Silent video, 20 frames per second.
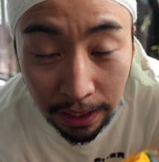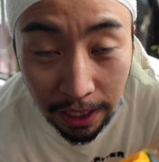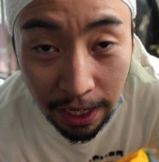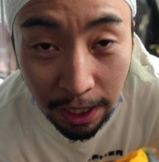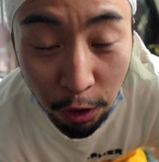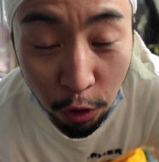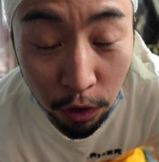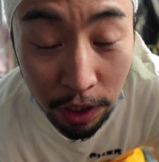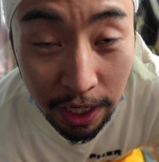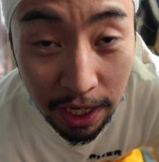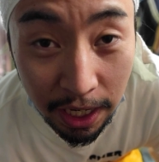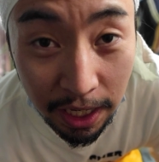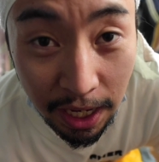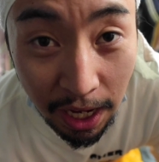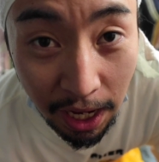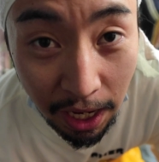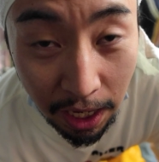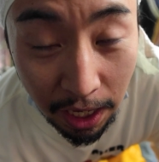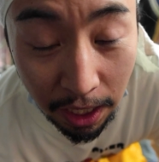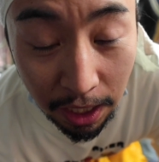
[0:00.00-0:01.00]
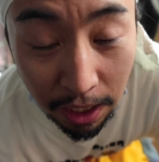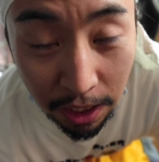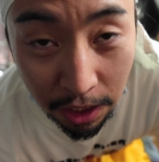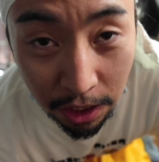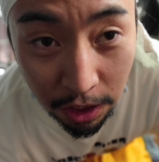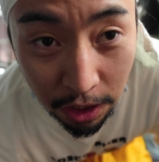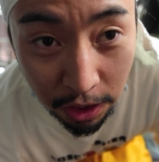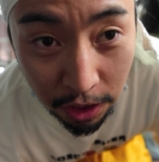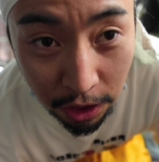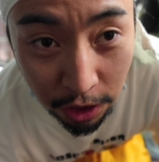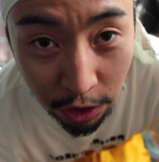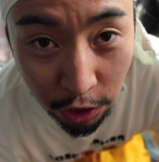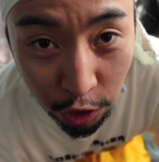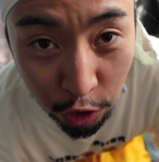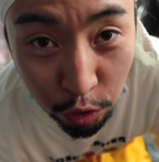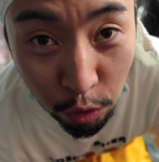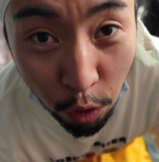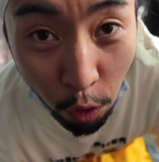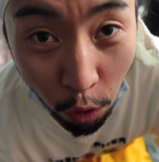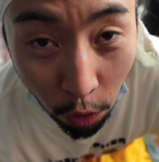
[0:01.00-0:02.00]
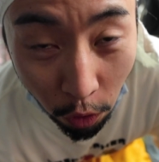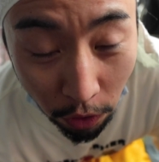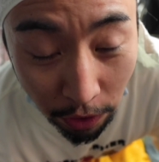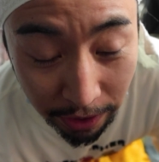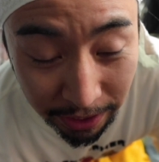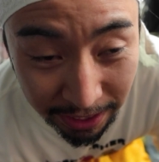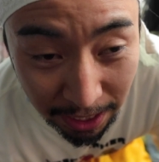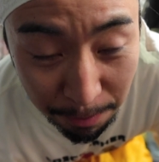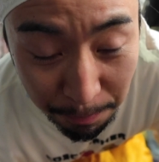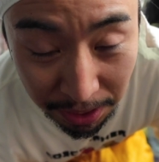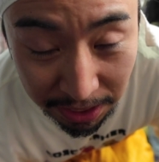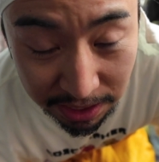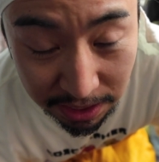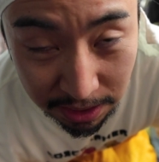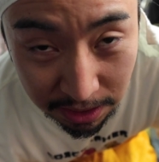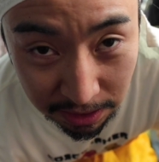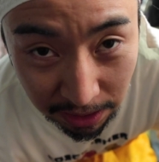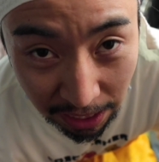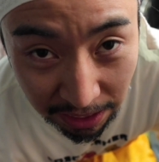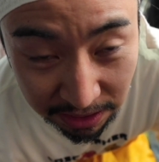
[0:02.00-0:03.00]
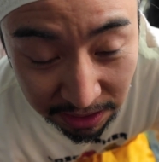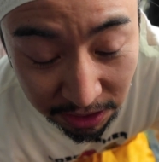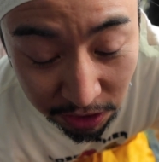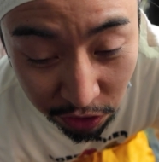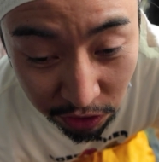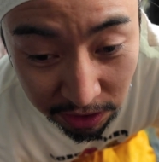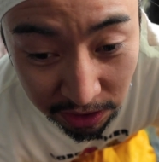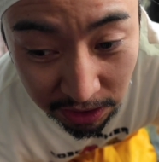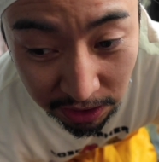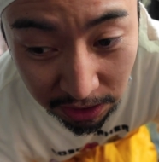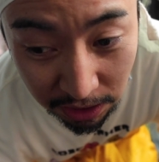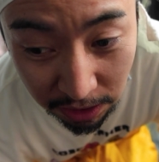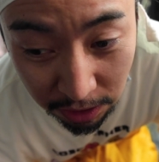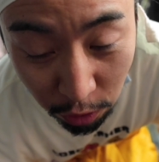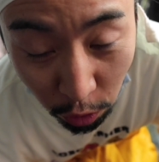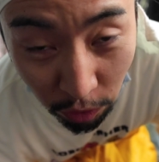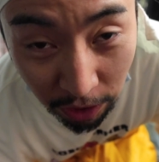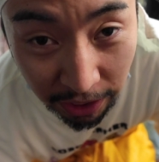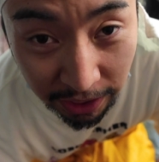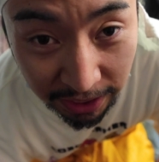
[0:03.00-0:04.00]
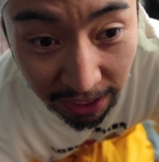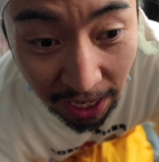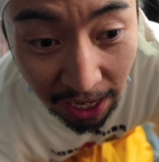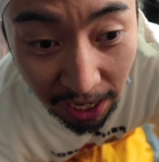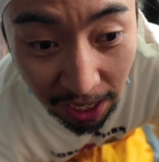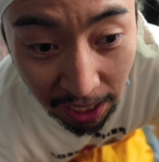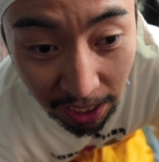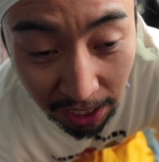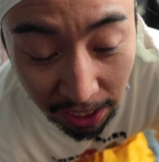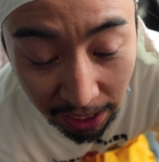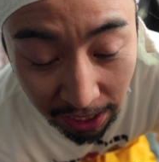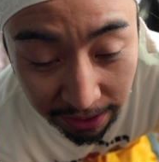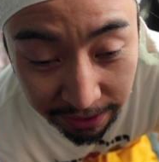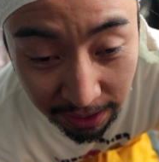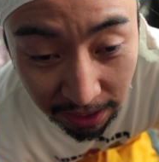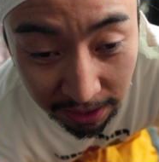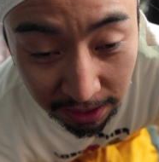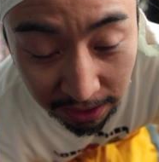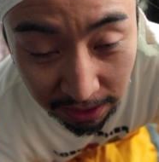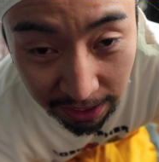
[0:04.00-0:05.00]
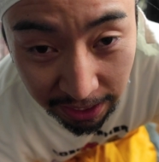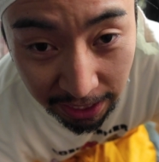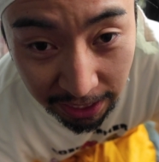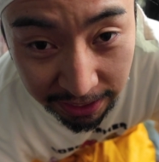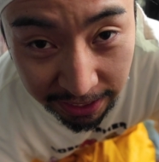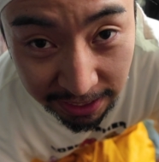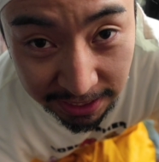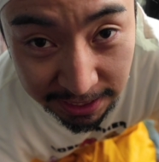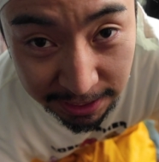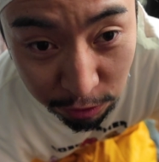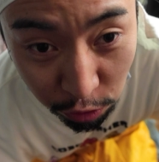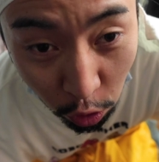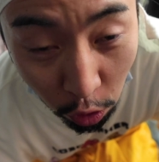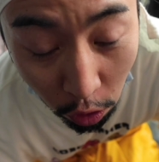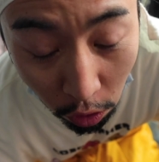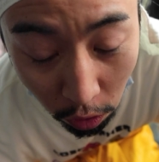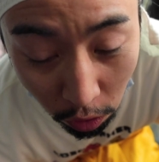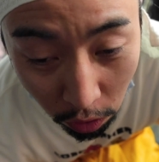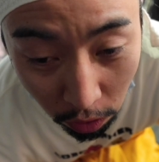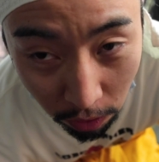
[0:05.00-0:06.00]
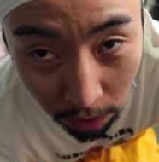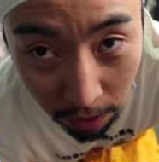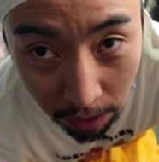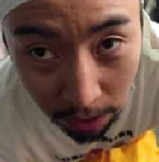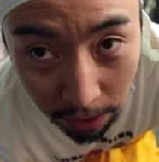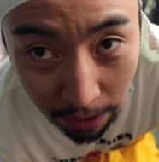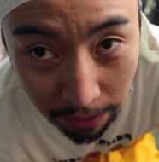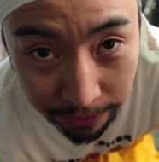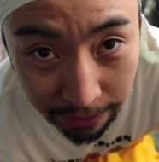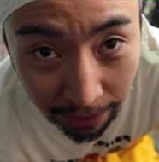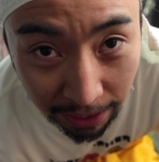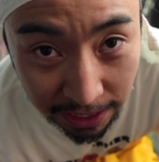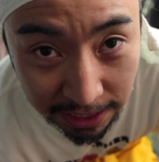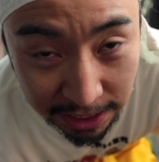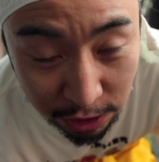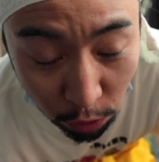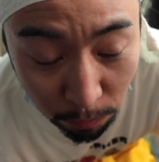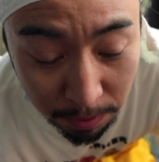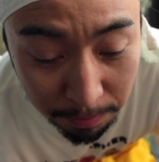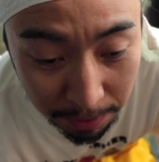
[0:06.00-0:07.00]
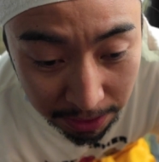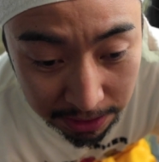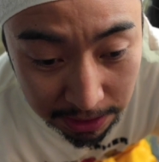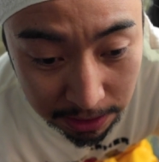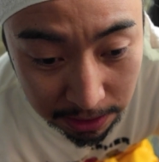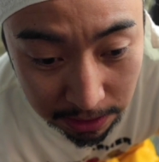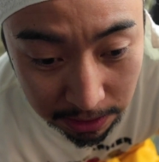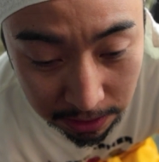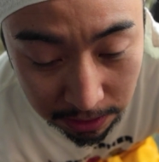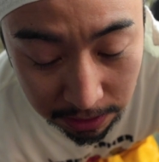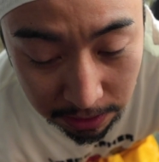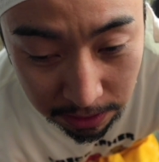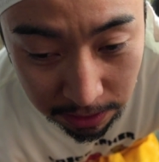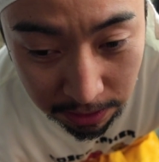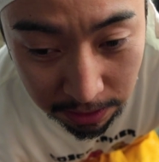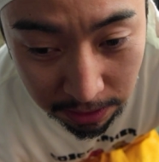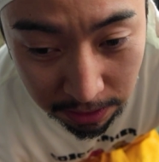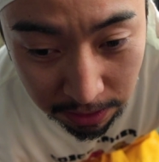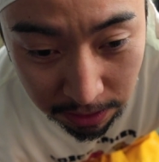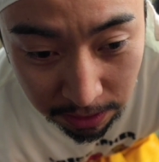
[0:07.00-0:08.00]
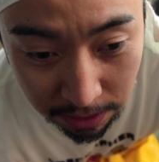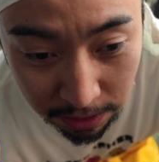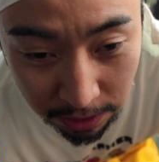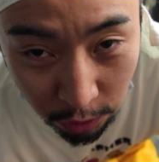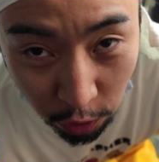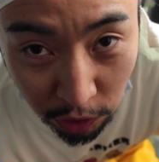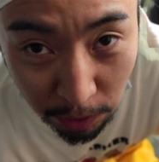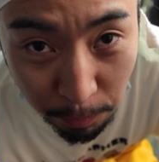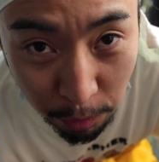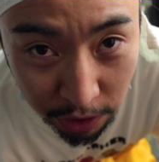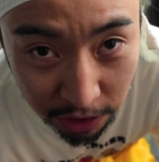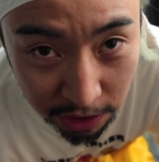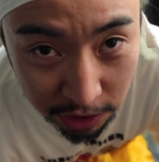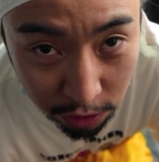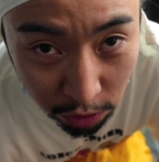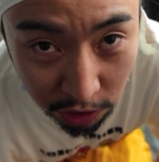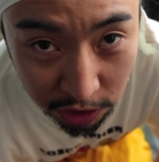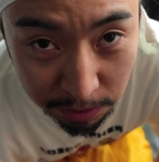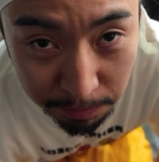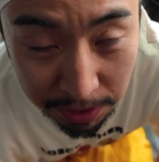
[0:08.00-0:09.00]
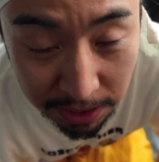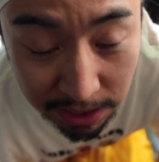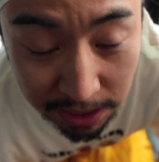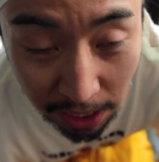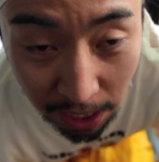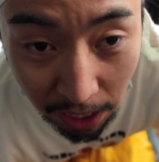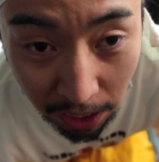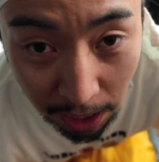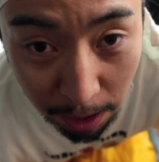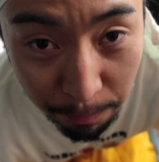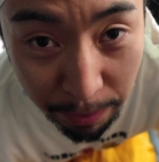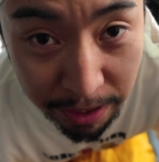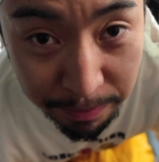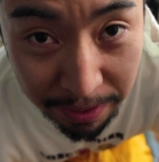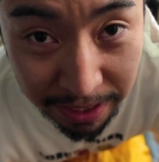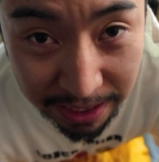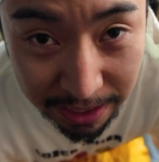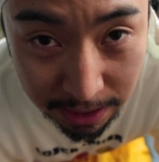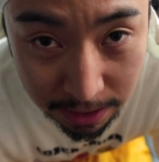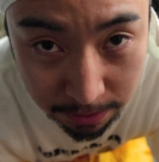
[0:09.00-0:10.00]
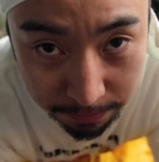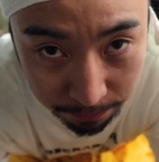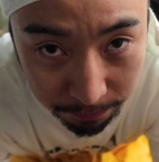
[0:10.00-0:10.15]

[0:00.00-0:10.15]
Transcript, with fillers: えー、これから湯を入れます熱い溶けた、えー、鉄を流し込みますとても緊張しますが頑張ります